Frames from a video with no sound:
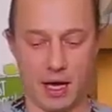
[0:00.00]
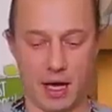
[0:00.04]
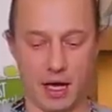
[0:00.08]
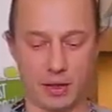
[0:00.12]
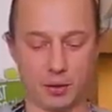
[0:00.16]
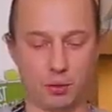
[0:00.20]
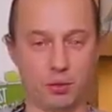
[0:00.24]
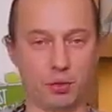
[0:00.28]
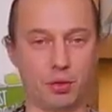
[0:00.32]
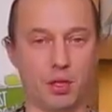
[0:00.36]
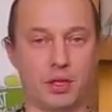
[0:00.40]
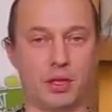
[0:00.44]

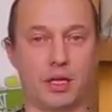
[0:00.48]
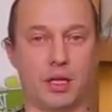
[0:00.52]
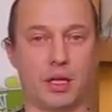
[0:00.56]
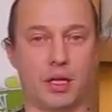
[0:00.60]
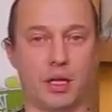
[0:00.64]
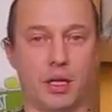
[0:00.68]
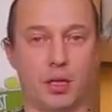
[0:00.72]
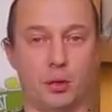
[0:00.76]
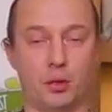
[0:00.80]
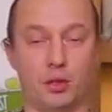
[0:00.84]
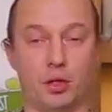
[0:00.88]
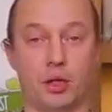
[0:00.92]

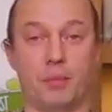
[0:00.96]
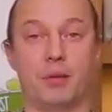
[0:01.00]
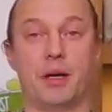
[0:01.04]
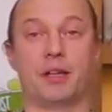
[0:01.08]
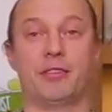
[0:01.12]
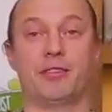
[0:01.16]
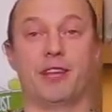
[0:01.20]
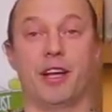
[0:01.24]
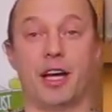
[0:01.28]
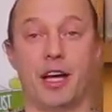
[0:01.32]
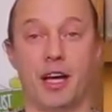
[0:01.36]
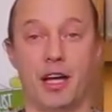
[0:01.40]
откуда-то
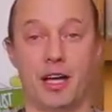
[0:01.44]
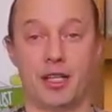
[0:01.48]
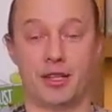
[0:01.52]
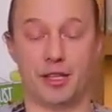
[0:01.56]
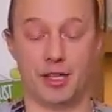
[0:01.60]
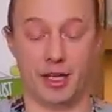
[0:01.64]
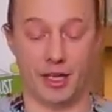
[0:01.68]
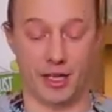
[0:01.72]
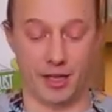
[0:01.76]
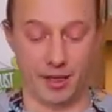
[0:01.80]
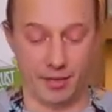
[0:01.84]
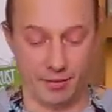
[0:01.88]
глютамат
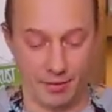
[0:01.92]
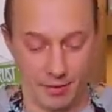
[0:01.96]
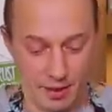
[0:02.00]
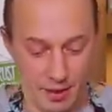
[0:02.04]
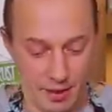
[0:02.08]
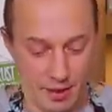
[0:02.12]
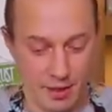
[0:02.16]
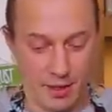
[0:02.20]
натрия,